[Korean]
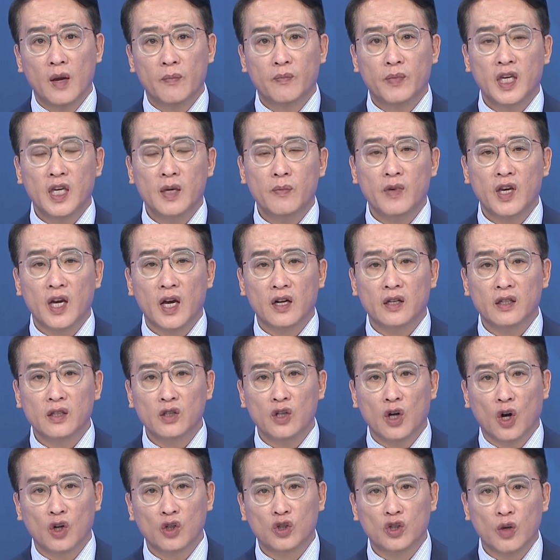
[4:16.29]
PBR은
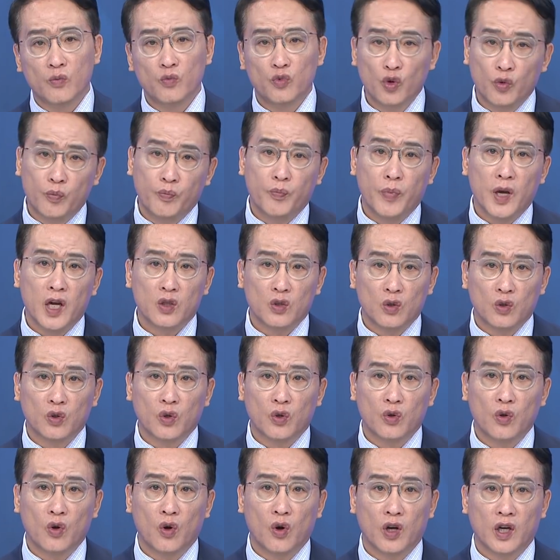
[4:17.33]
0.6배
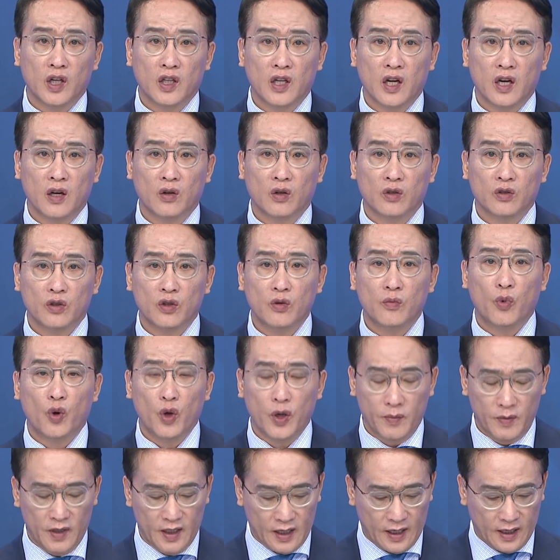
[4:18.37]
정도로 거래되는 것으로
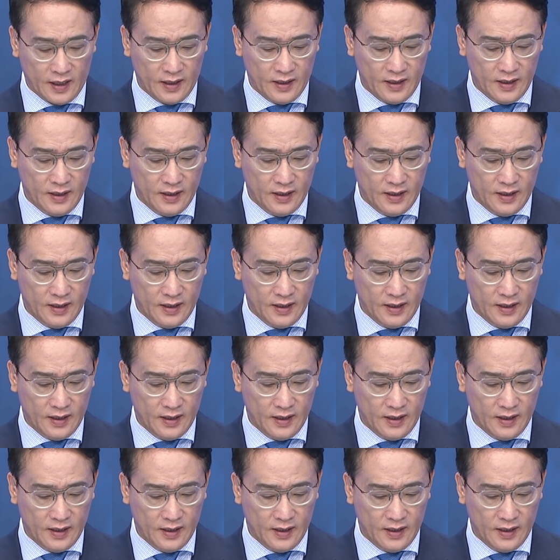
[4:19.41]
보입니다.